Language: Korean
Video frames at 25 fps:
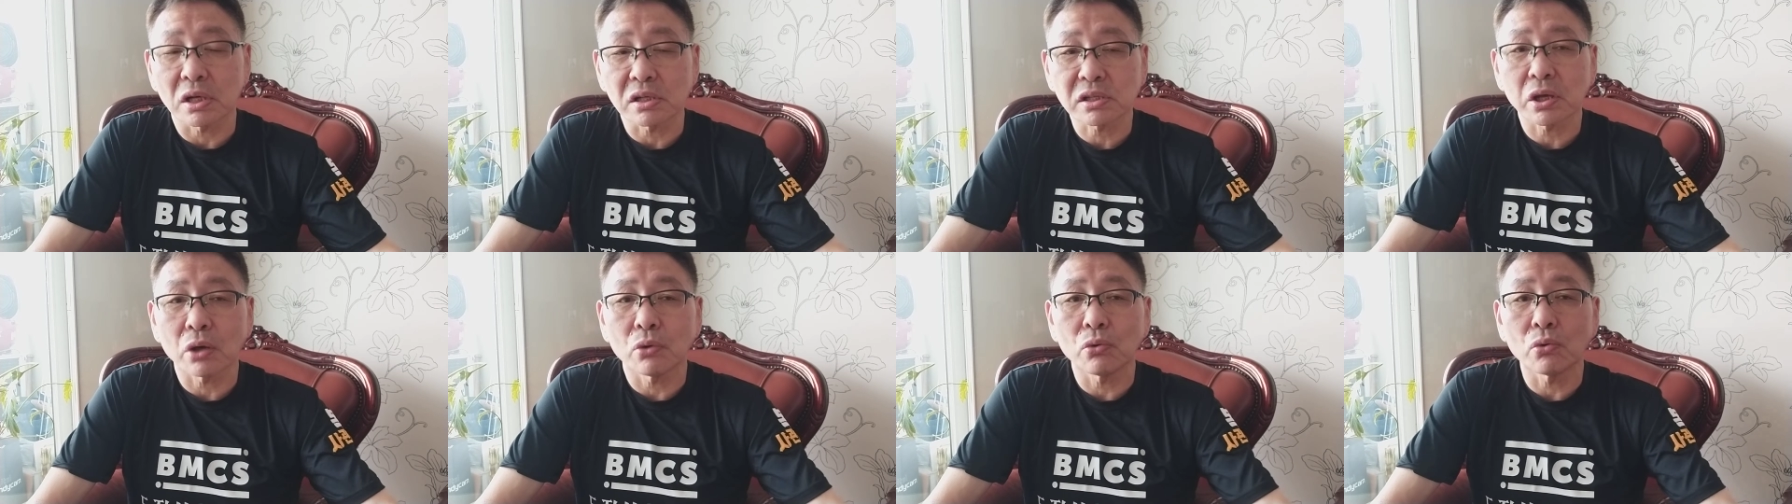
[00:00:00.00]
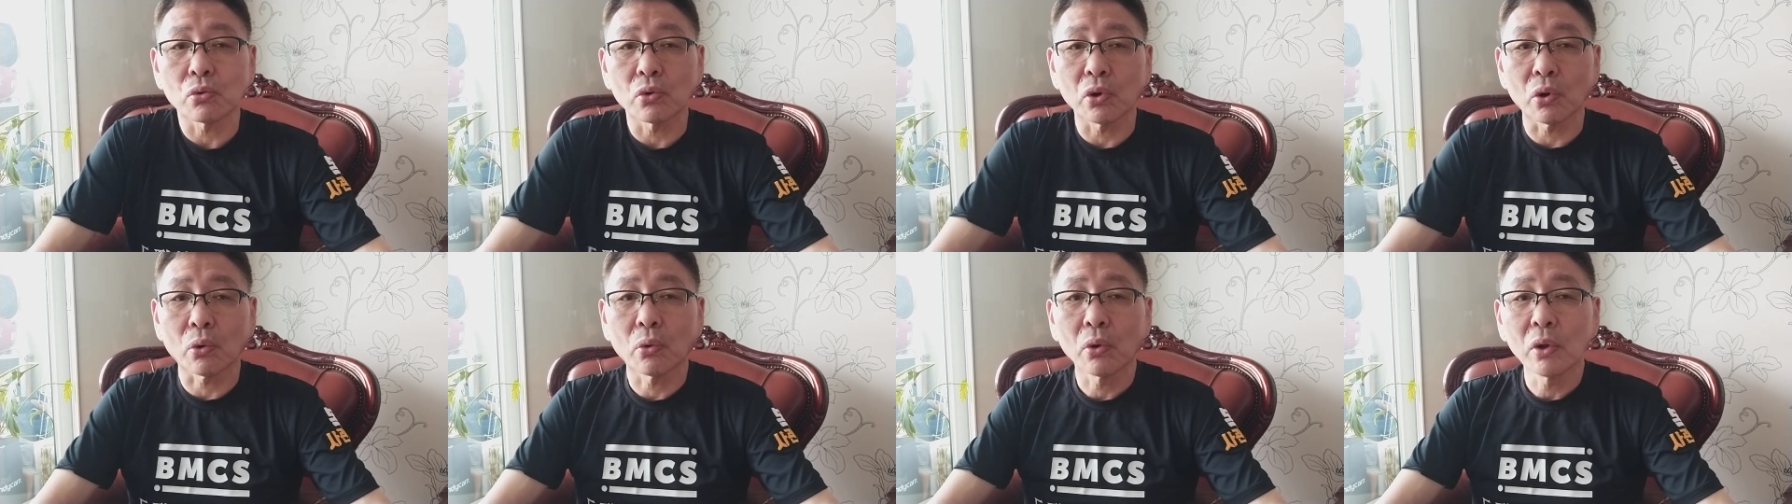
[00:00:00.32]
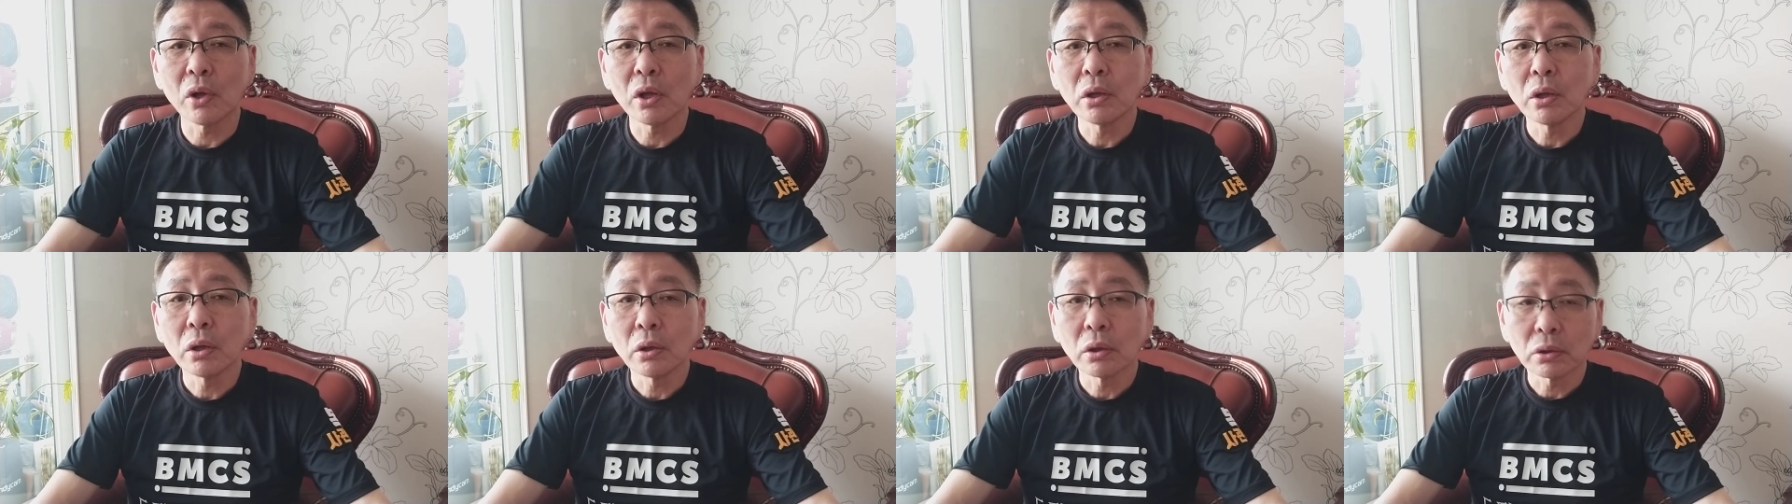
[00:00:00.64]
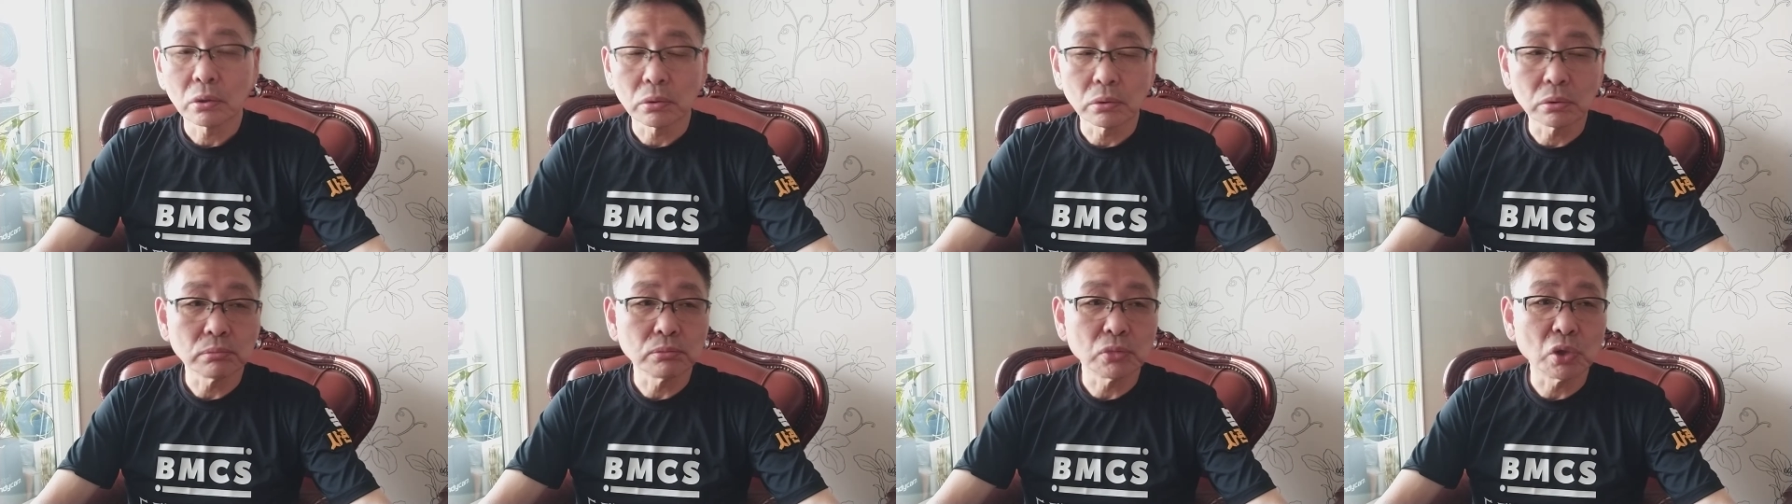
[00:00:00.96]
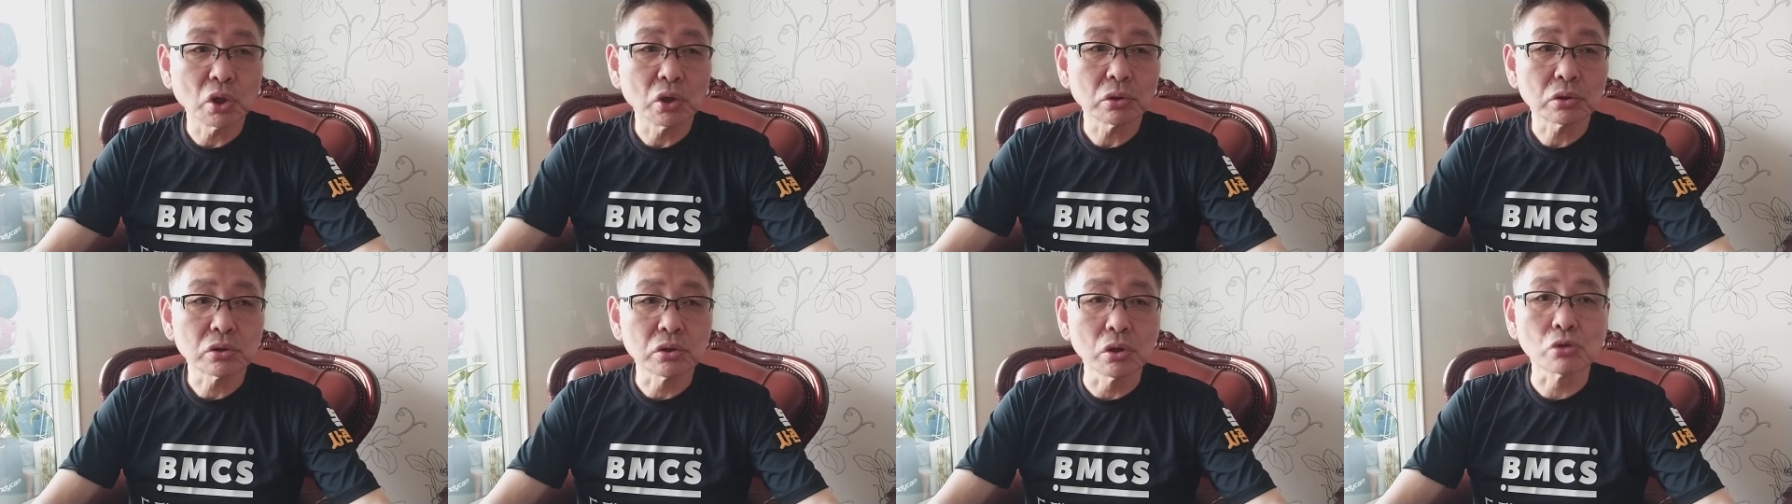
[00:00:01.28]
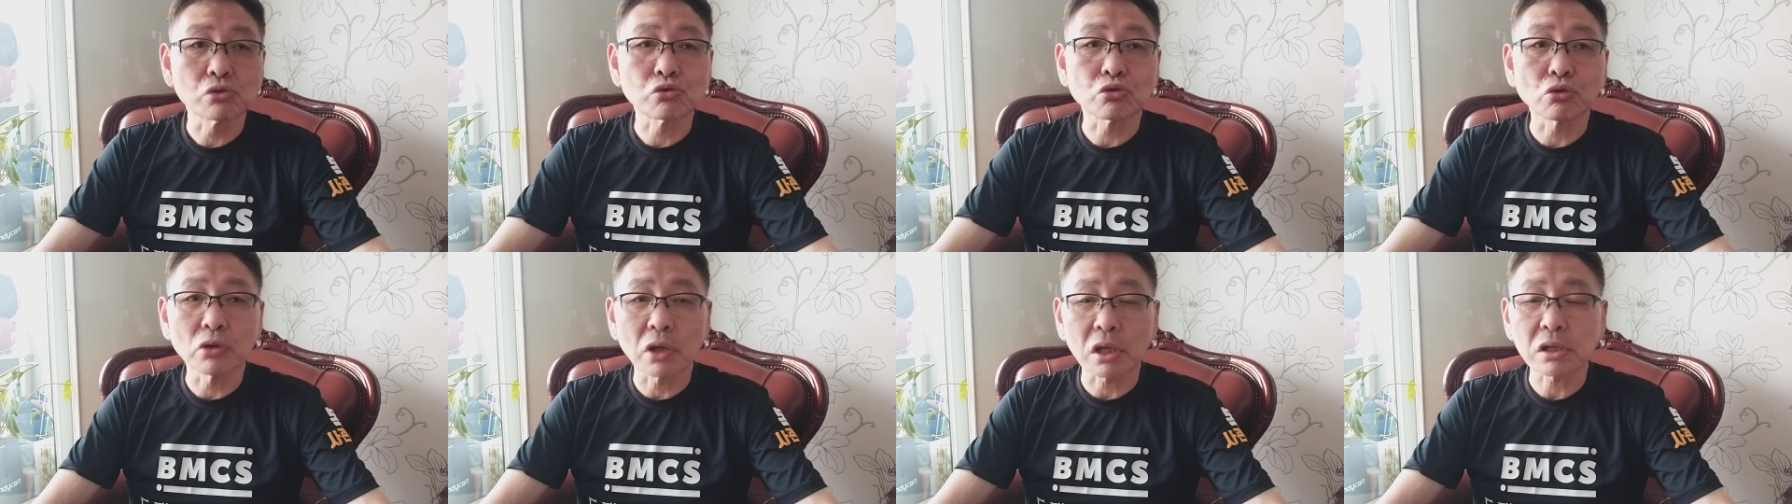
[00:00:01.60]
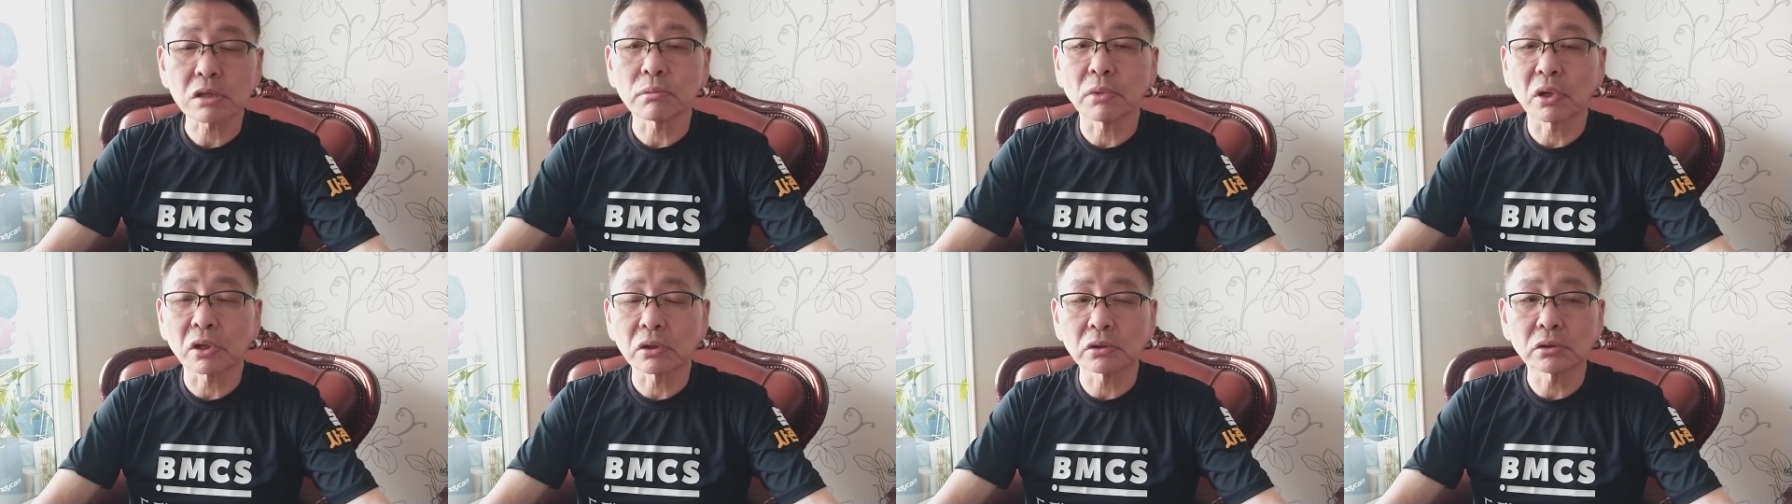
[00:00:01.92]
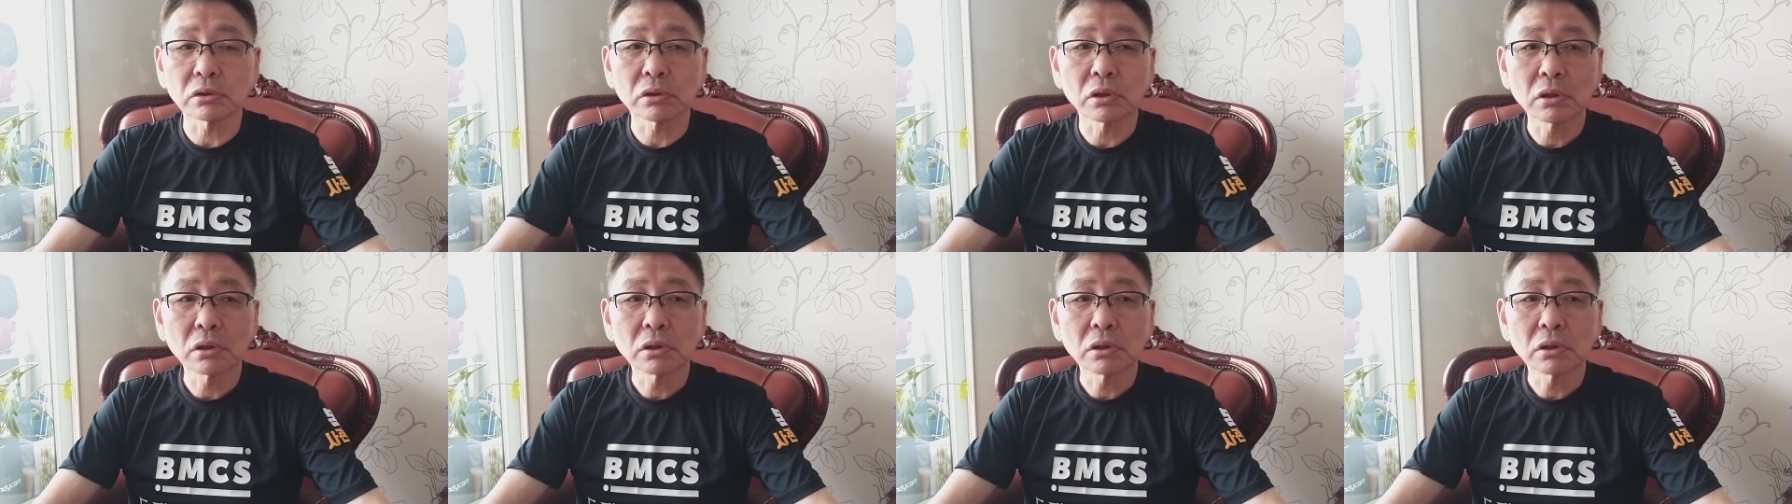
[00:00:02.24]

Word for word: 세우고요. 뭐 전술을 했지만은